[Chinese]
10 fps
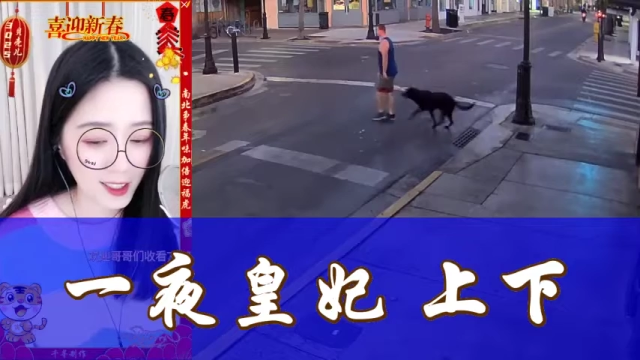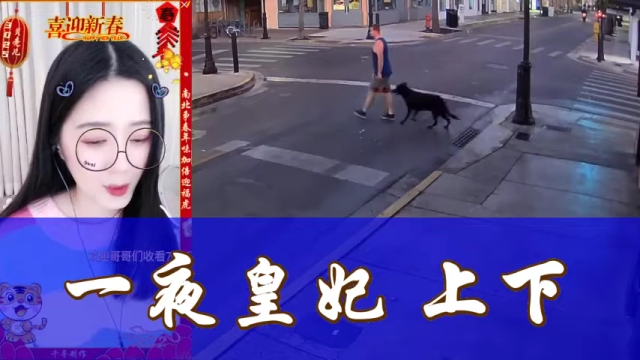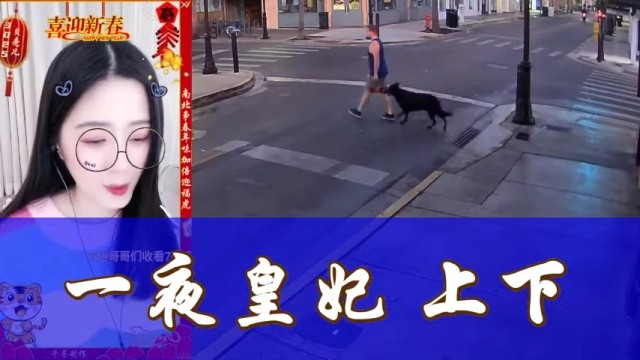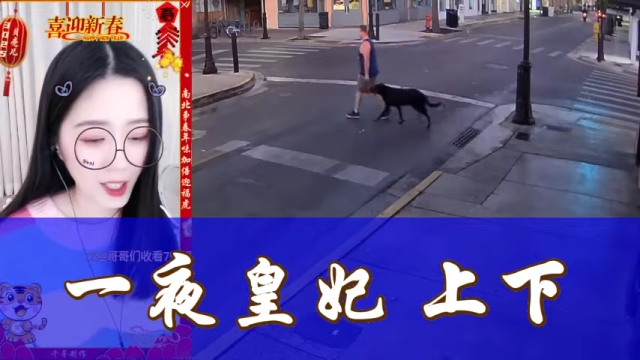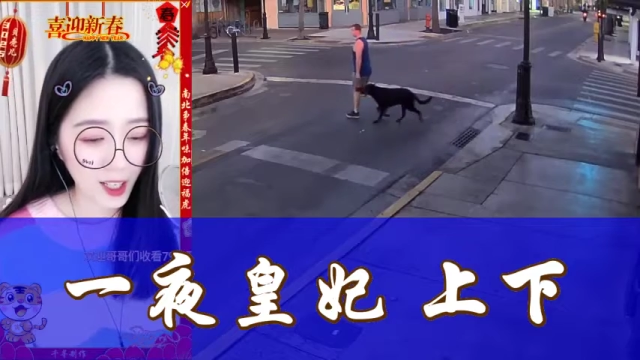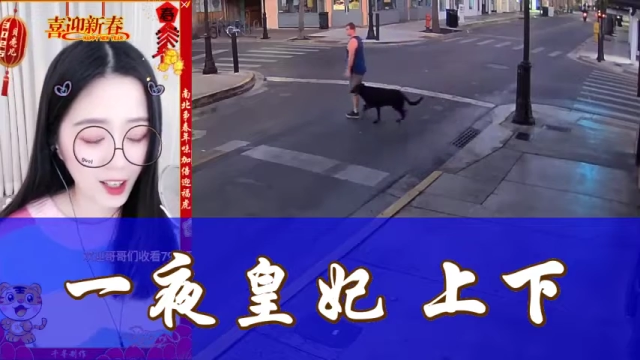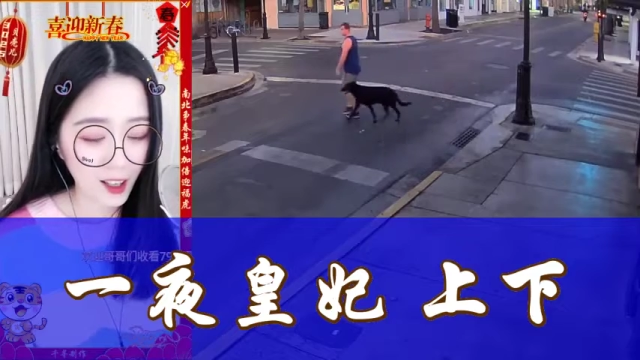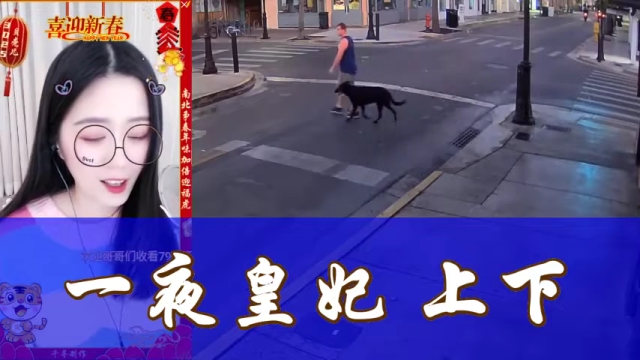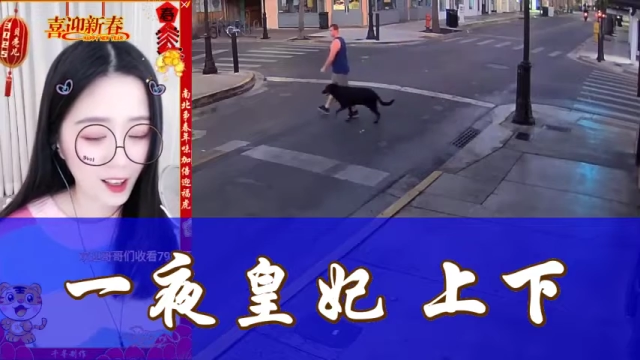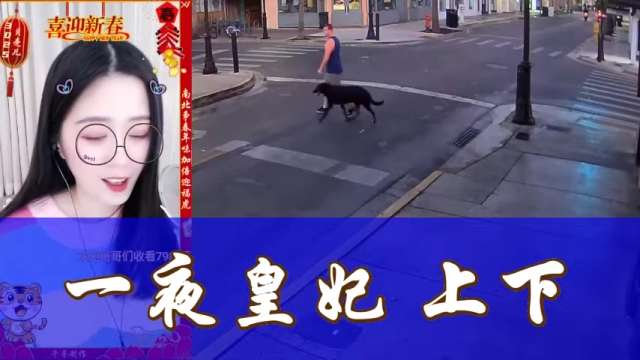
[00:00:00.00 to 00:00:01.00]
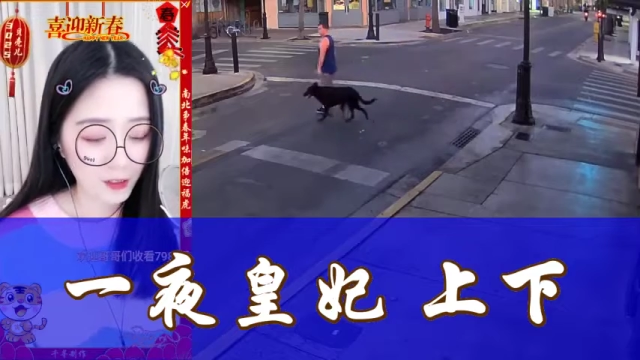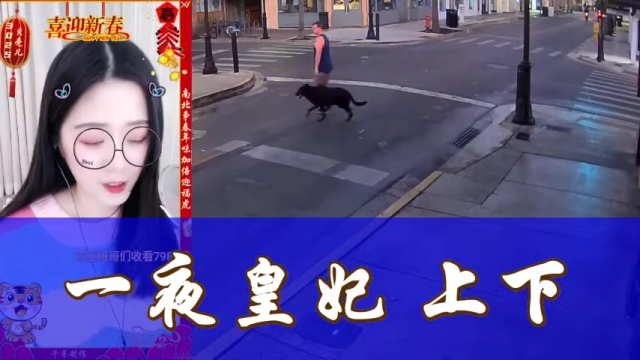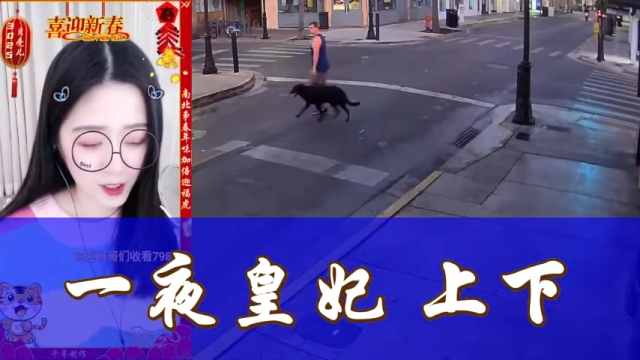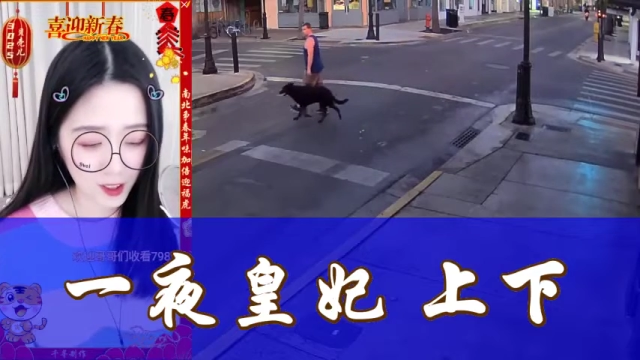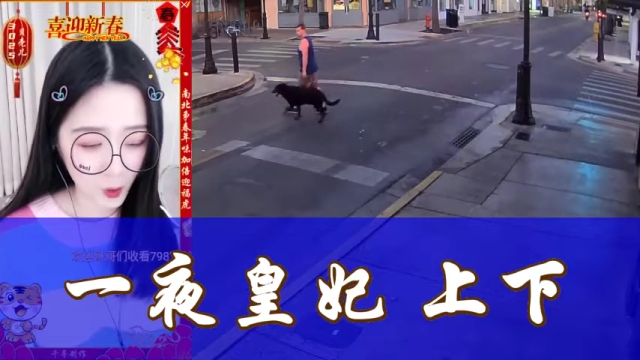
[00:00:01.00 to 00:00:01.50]
见他，都想要
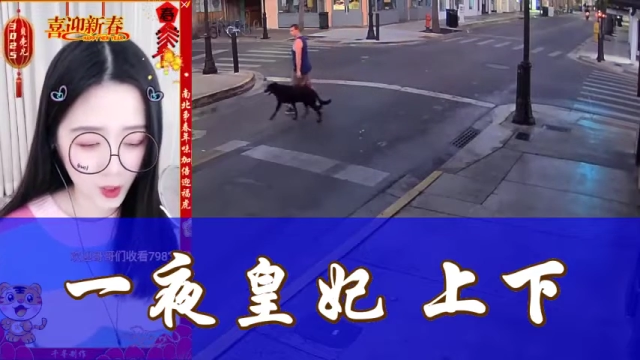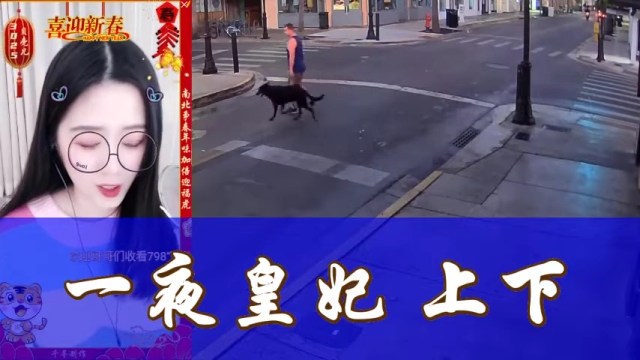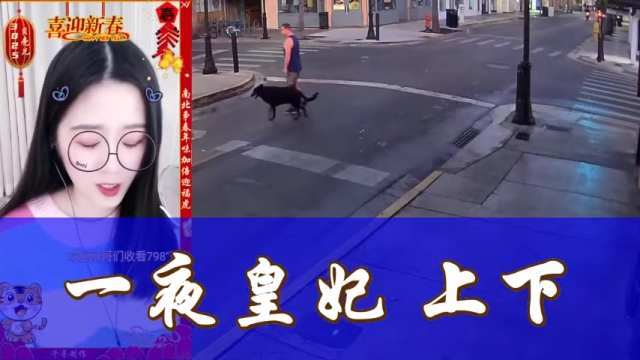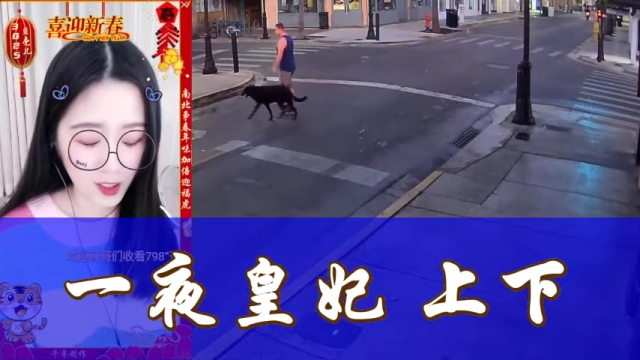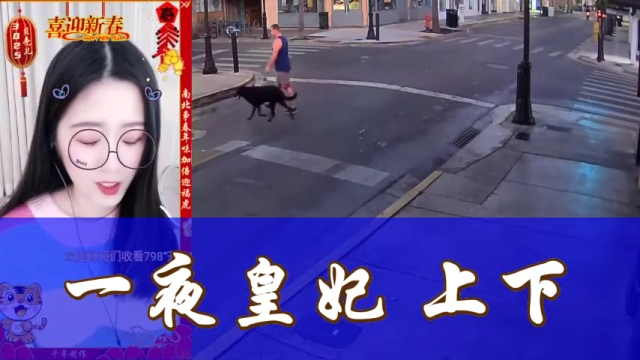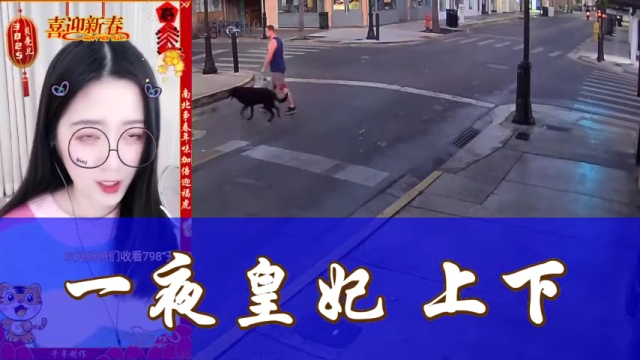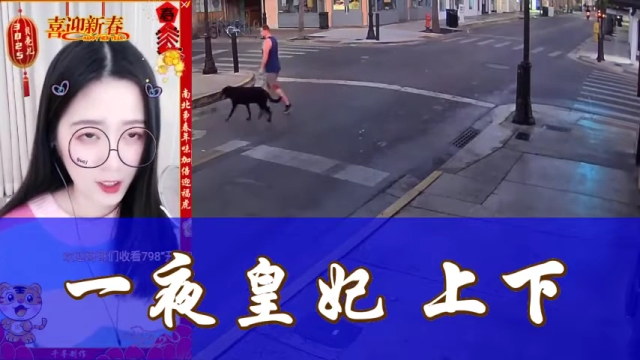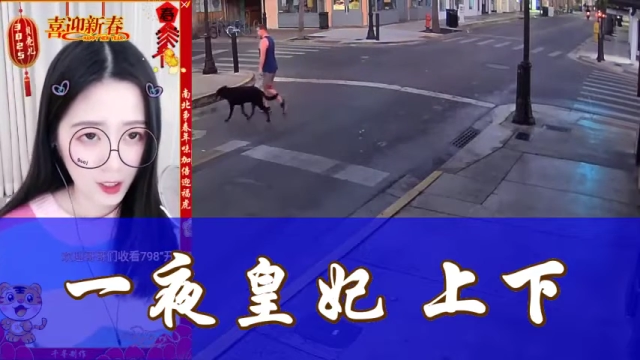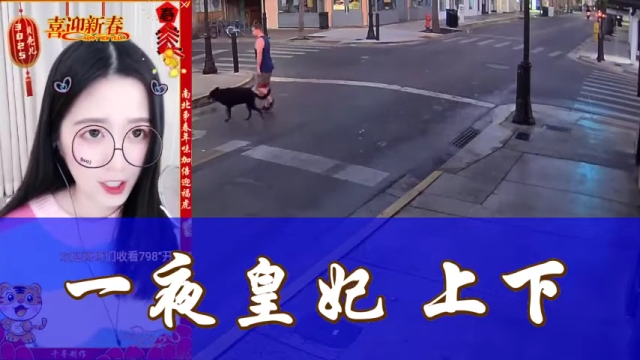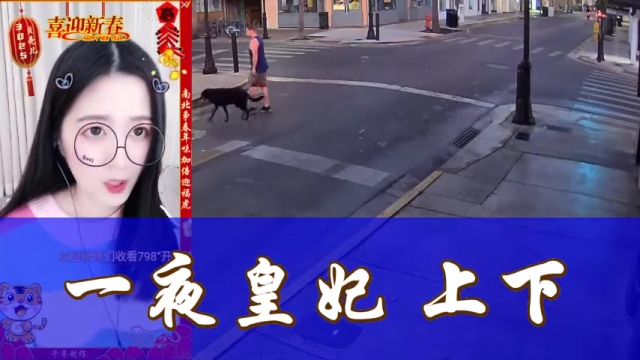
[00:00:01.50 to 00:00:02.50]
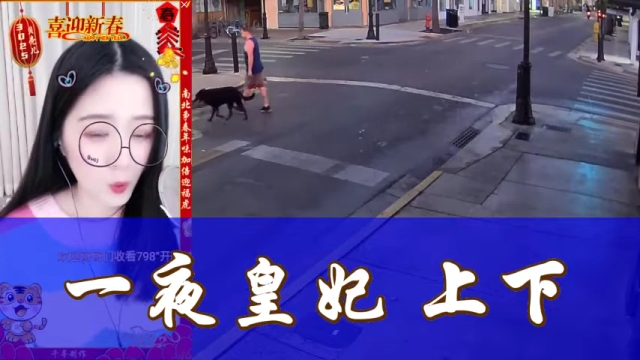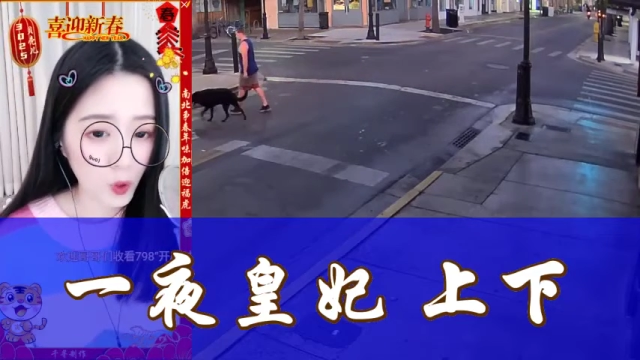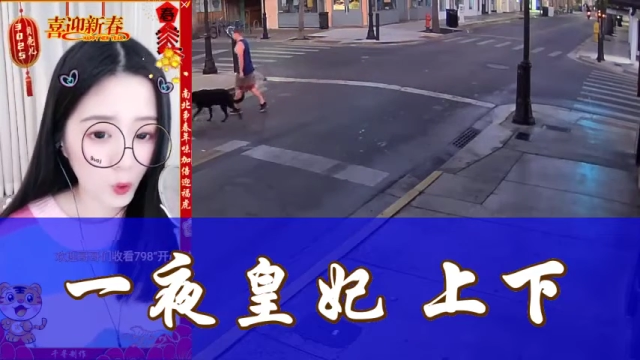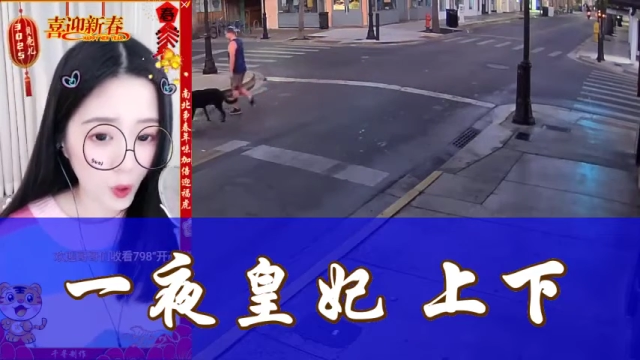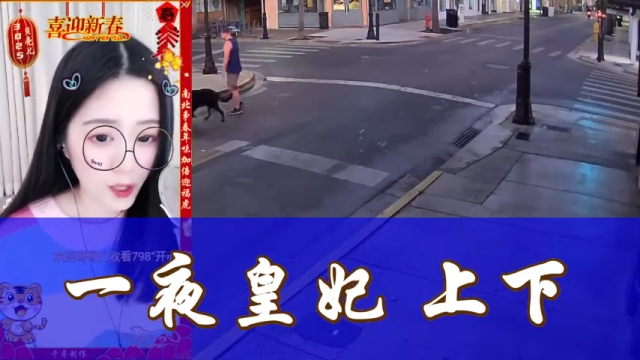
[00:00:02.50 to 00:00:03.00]
发泄他们积郁在
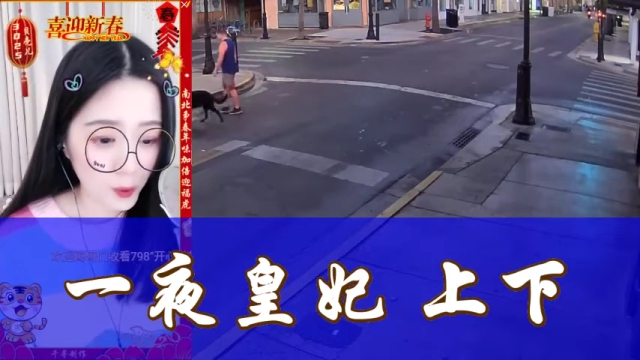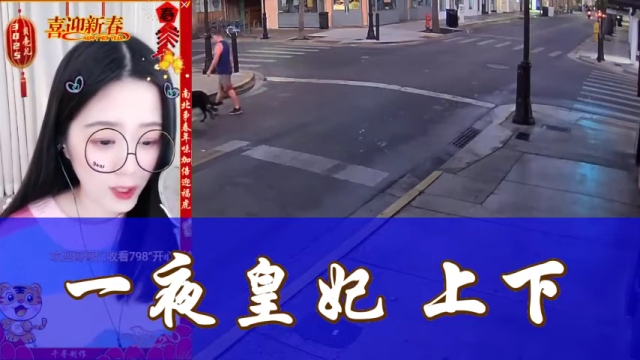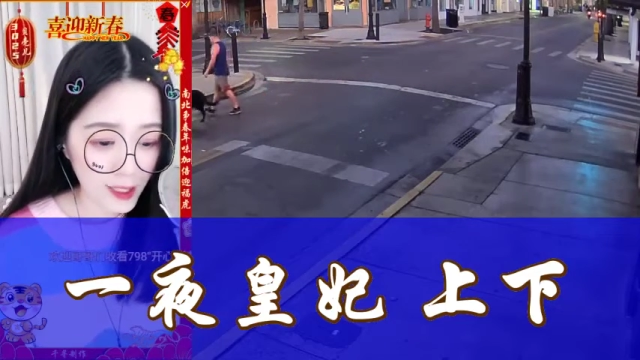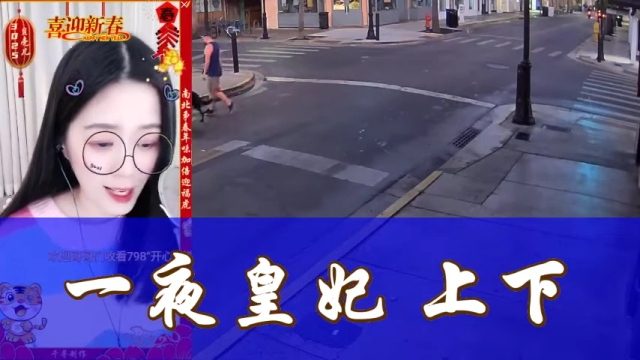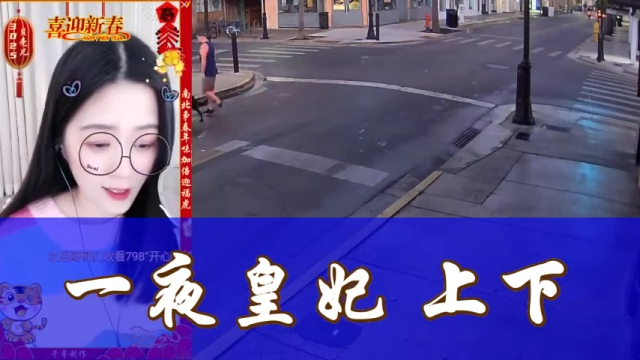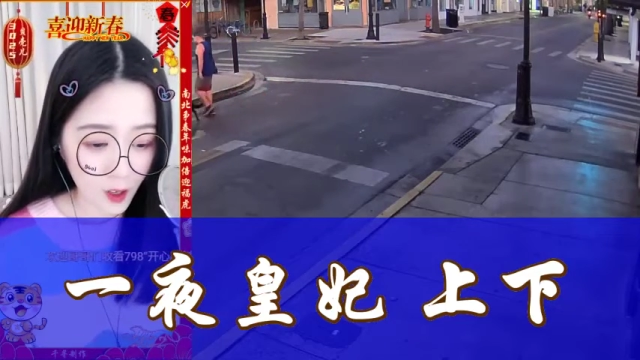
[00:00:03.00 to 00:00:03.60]
心里的不满。